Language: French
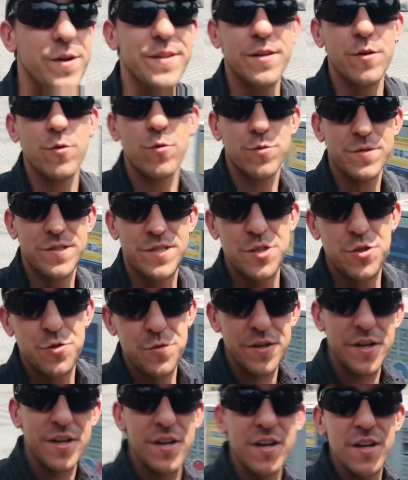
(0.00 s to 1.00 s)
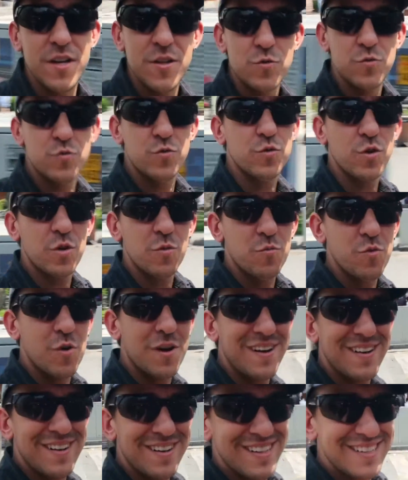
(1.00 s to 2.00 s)
qui ont été reconstitués, tout en
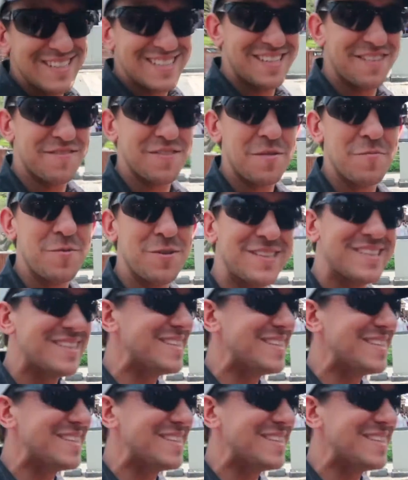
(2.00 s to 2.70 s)
bois. C'est vraiment